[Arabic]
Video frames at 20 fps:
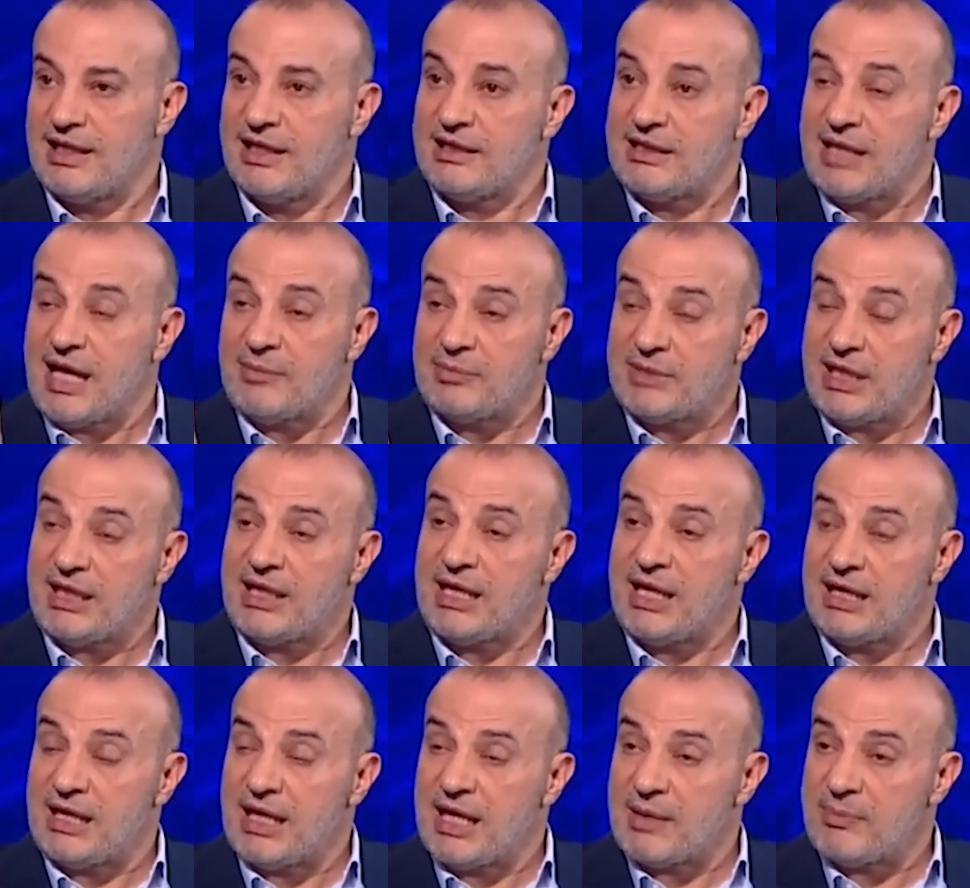انت عم تحكي
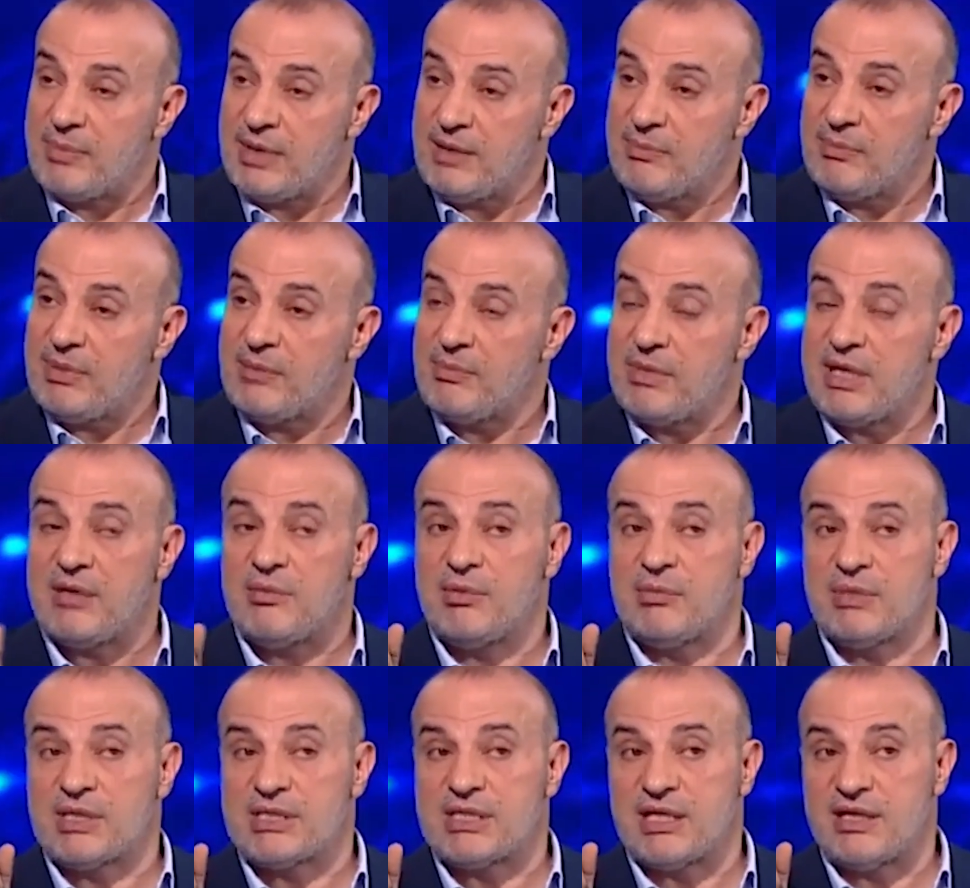عن 40% من
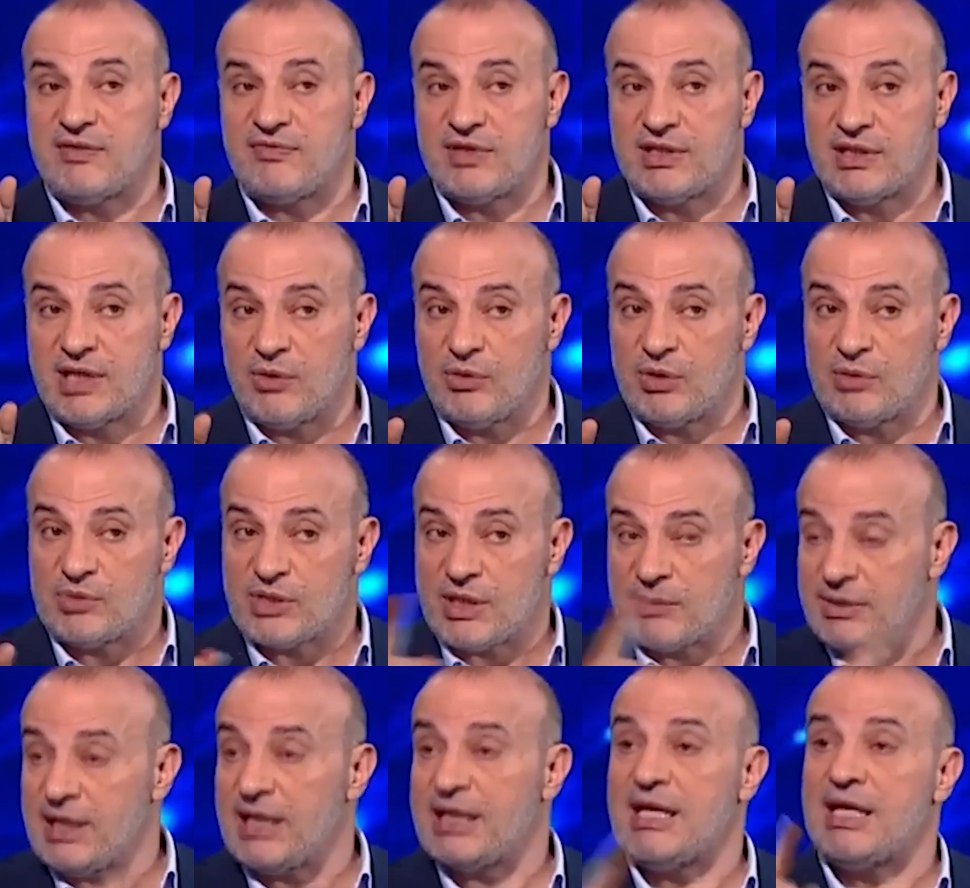مصاريف الدوله مش
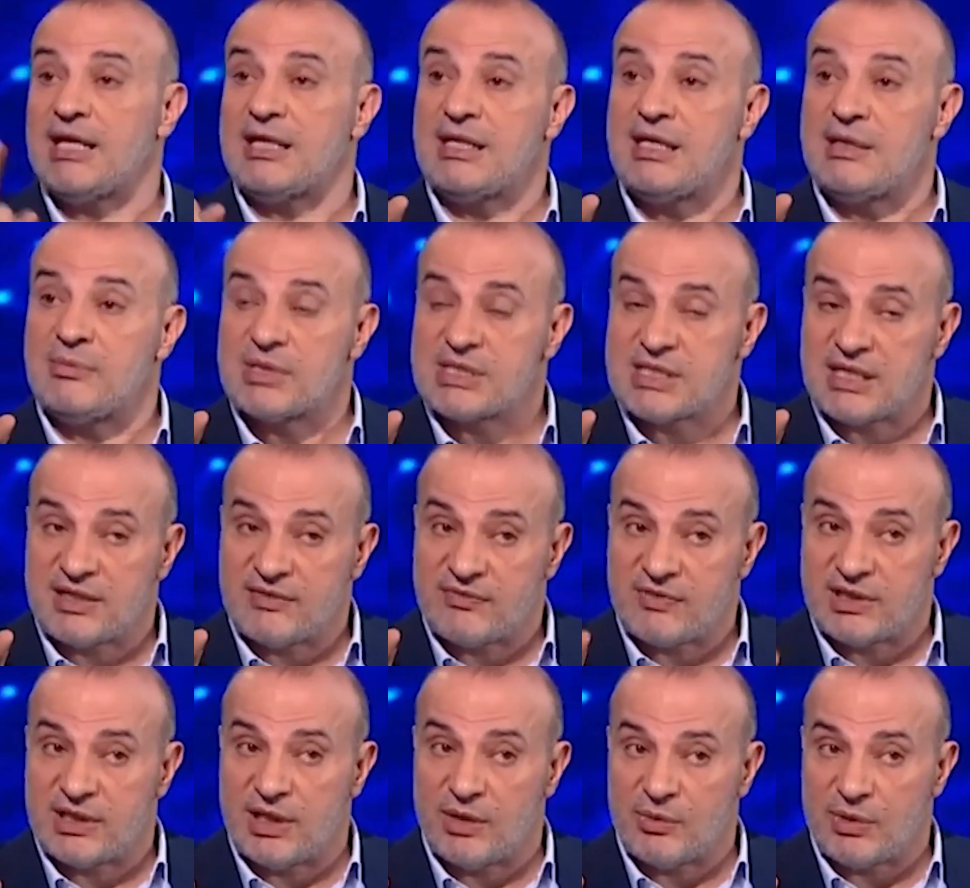عم تحكي عن كل
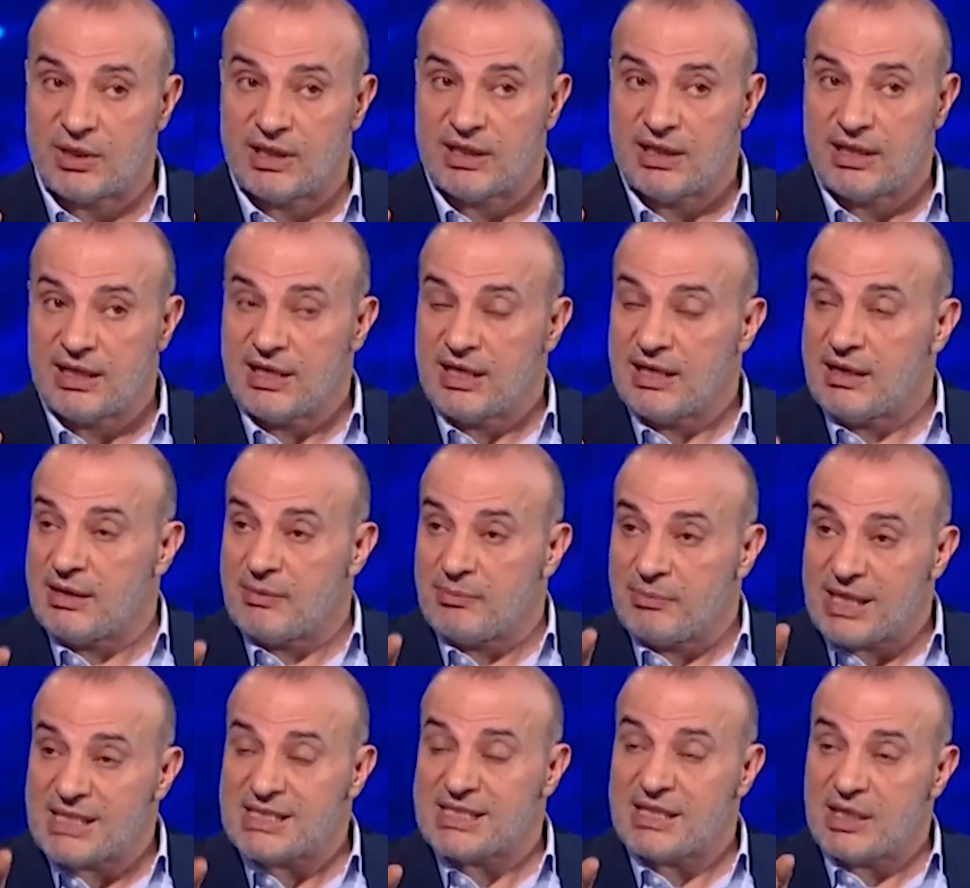مصاريف الدوله
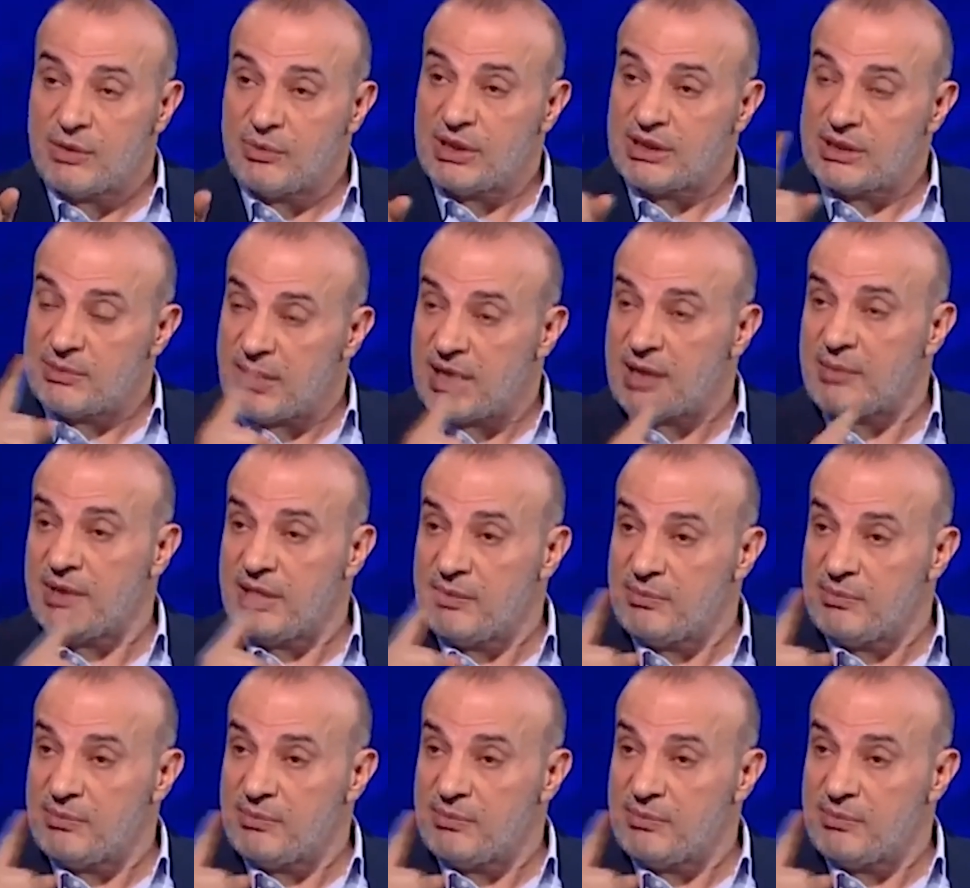بس رواتب